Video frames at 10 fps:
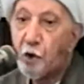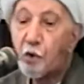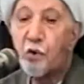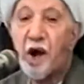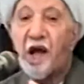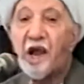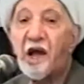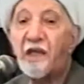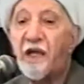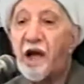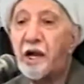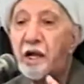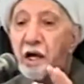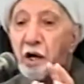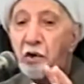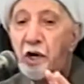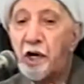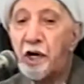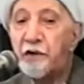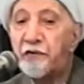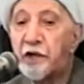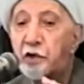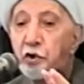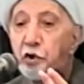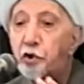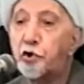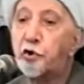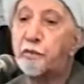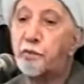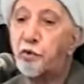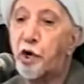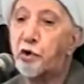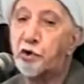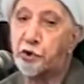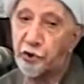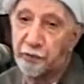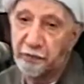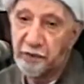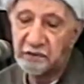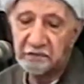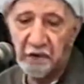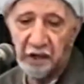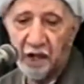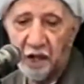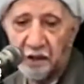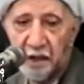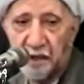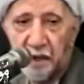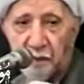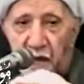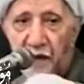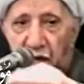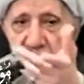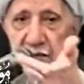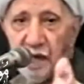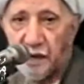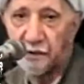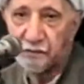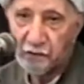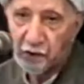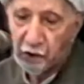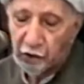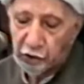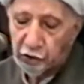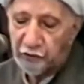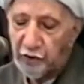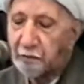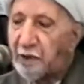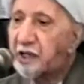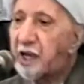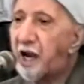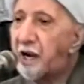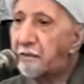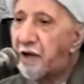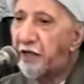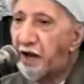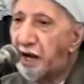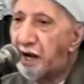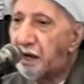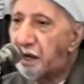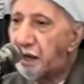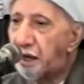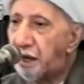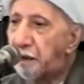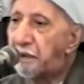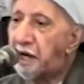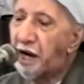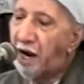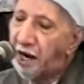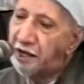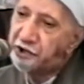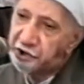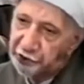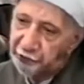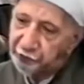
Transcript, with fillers: وعلى ذلك ألفت كتب وكتب بدأت أعطيك بعض الأسماء شوف المدخل مثلا لابن الحاج